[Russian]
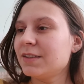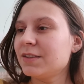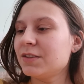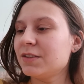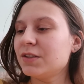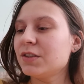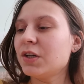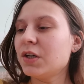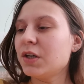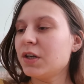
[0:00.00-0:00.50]

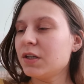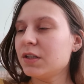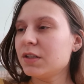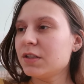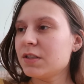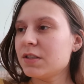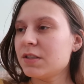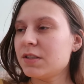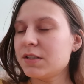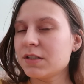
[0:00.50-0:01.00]
Да,
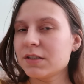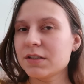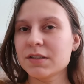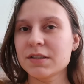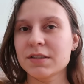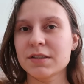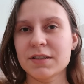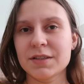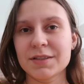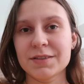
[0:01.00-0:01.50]

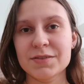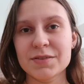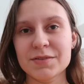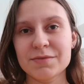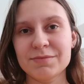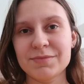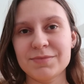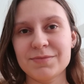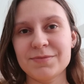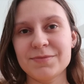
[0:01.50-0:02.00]
силы
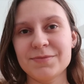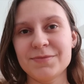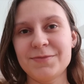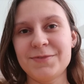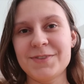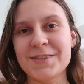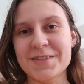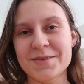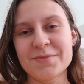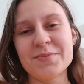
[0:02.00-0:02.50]

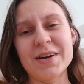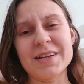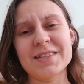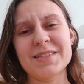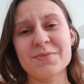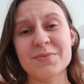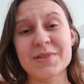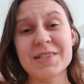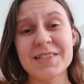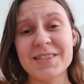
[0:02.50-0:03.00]

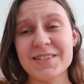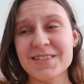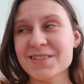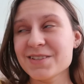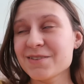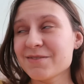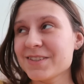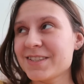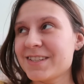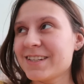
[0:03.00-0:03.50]
снимать и
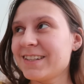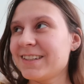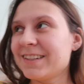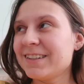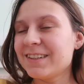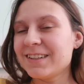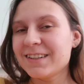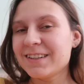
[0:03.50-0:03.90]
монтировать.